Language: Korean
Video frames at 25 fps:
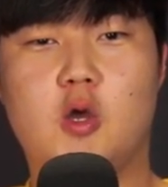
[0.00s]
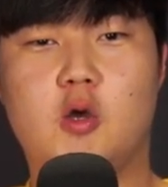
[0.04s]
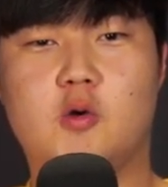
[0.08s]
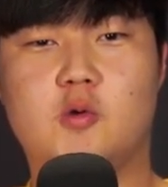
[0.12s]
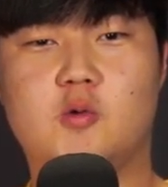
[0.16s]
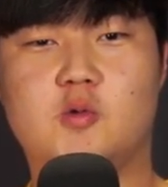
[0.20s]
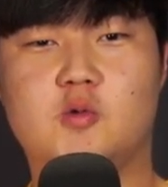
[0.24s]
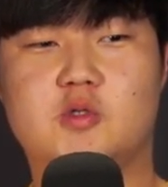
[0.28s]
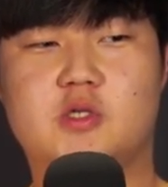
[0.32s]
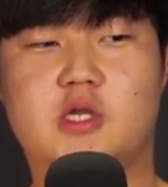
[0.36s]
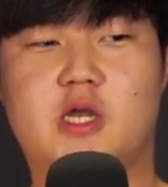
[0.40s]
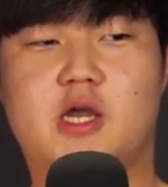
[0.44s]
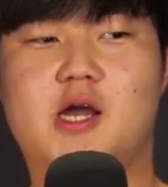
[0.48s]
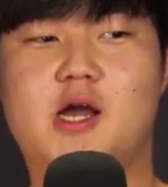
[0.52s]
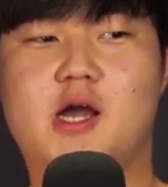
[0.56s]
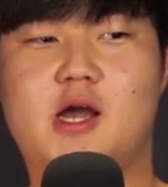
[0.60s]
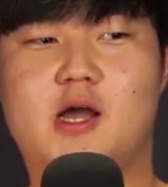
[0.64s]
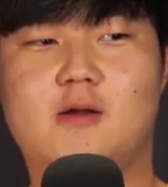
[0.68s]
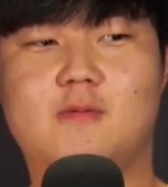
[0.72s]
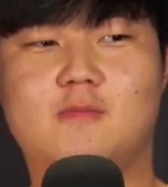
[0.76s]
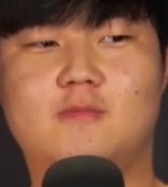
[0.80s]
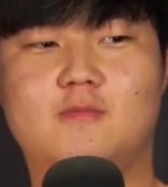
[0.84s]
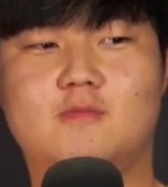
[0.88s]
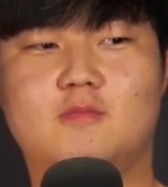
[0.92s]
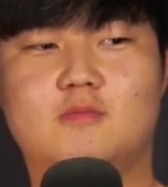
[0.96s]
어,
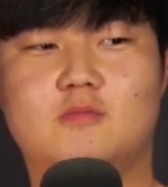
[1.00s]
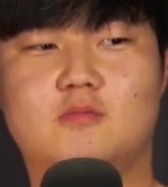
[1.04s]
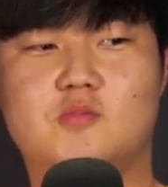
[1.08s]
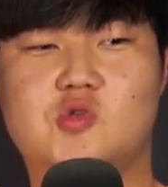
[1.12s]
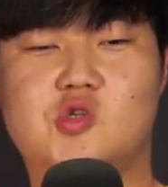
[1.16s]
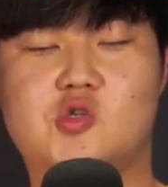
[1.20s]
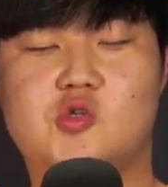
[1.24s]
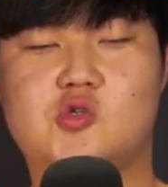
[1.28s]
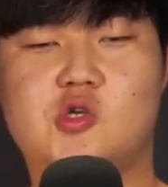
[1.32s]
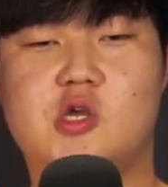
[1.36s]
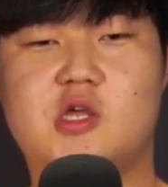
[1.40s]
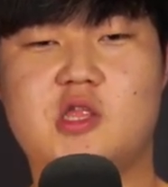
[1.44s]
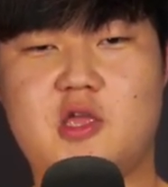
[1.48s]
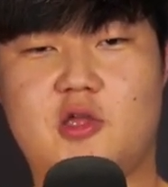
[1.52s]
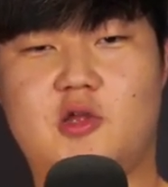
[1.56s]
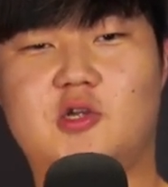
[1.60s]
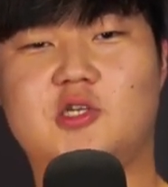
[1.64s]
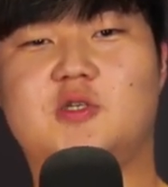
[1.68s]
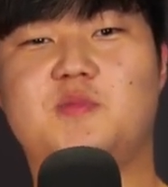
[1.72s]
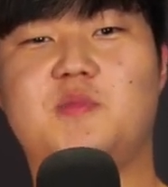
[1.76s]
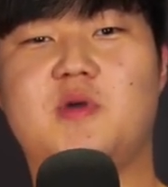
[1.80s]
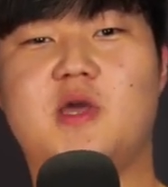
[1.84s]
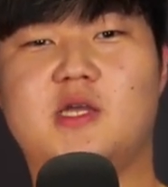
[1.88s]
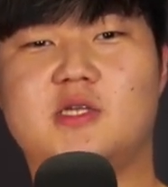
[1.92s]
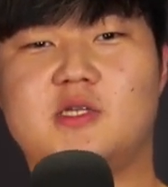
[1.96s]
제가 최대한
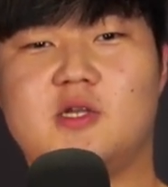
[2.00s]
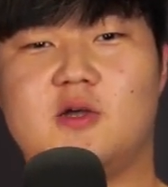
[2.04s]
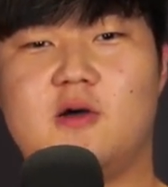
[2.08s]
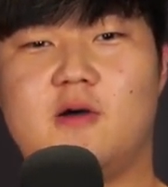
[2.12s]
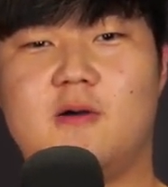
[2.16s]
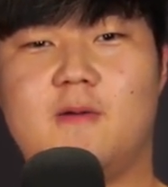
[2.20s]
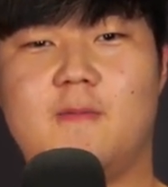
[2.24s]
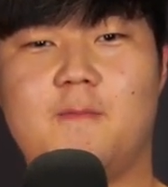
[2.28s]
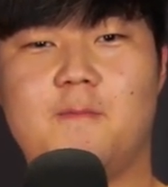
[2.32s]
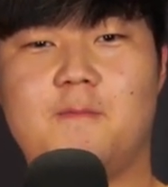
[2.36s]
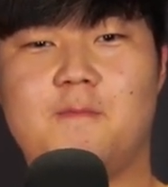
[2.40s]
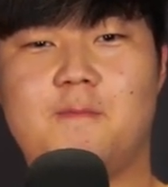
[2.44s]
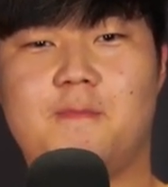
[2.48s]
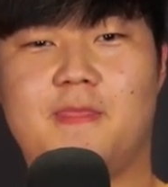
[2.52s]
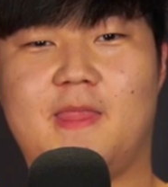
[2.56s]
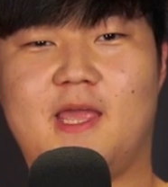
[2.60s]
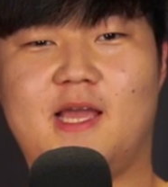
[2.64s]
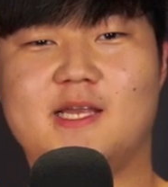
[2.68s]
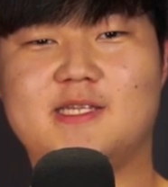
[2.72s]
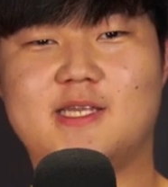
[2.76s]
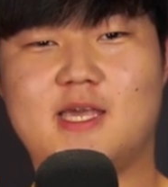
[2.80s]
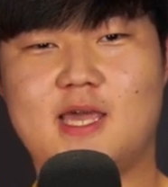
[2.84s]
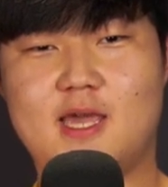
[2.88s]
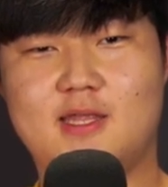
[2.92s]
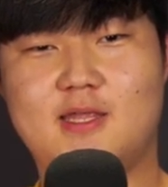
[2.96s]
열심히 해서
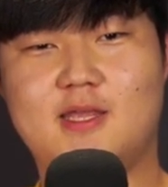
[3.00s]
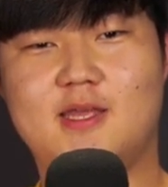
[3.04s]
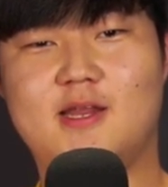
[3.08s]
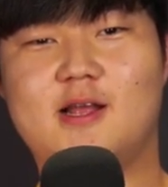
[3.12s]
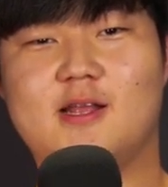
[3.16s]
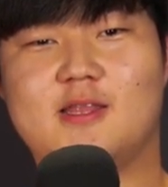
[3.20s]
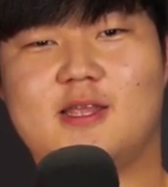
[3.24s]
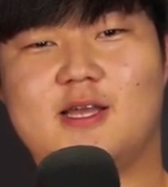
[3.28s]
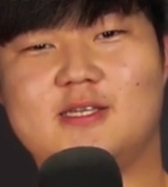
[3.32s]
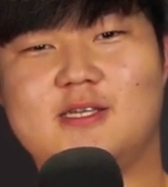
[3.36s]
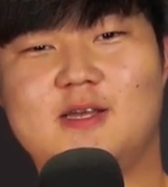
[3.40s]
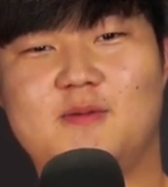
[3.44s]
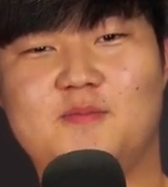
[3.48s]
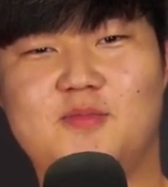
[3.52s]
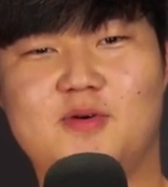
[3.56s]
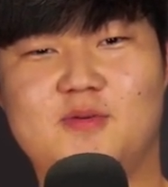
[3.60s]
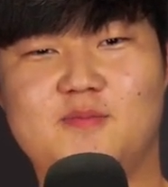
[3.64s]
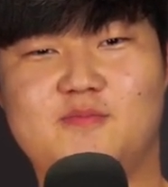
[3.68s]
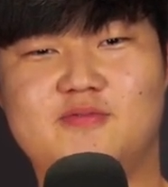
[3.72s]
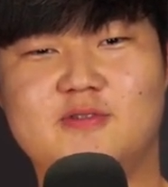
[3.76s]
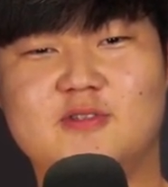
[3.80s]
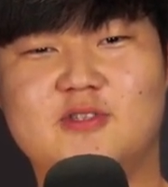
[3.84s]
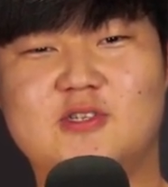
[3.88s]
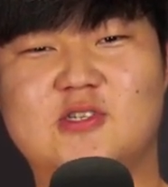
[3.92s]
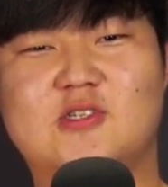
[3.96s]
SKT랑 다시
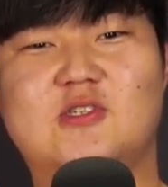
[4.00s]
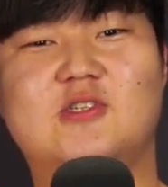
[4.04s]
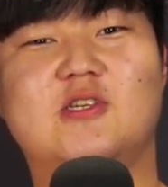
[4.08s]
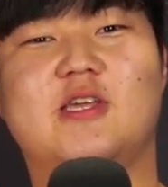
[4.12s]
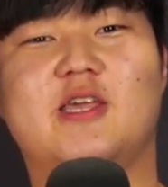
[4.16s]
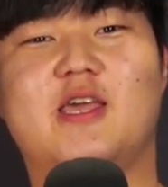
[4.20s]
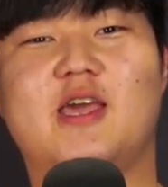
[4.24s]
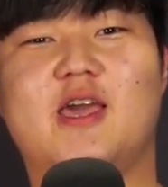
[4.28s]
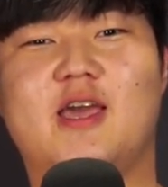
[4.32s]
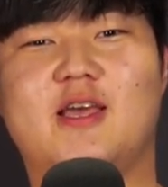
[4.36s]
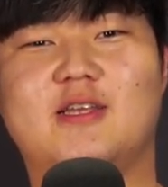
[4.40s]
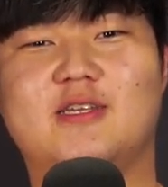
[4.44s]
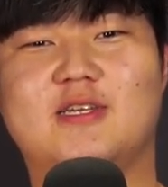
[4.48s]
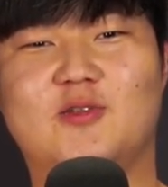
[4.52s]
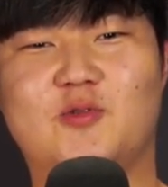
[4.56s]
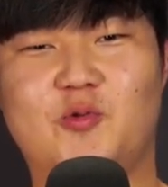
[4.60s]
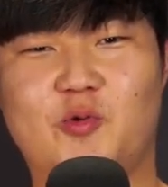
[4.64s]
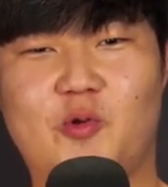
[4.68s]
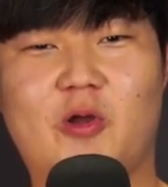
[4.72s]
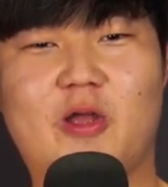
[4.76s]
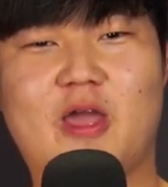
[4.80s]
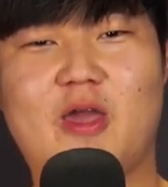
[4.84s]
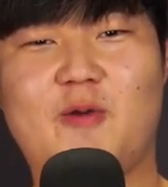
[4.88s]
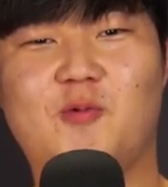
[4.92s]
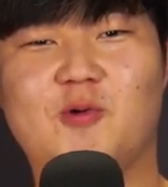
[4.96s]
한번 붙을 수 있게 제가
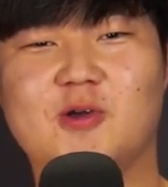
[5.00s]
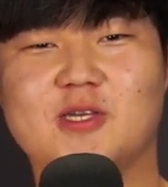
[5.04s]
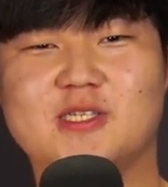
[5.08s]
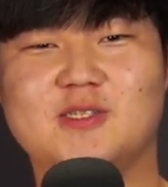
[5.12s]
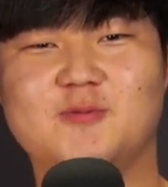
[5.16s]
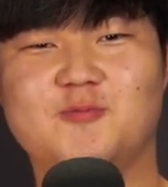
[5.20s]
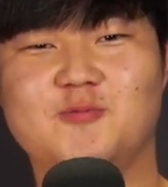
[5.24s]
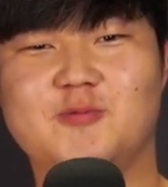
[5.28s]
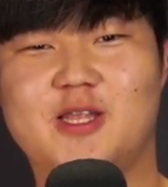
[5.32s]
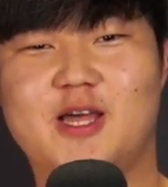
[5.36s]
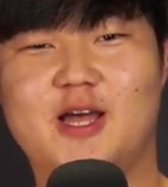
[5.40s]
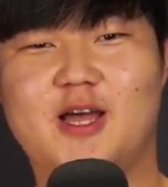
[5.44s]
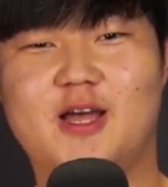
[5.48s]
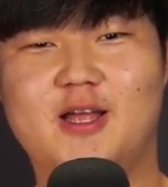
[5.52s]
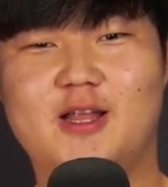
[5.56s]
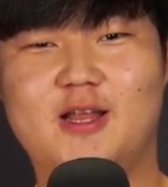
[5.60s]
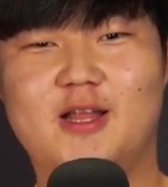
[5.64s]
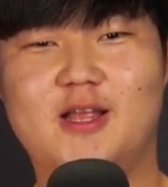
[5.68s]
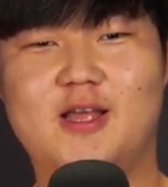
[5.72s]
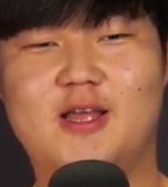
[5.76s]
노력해 보겠습니다.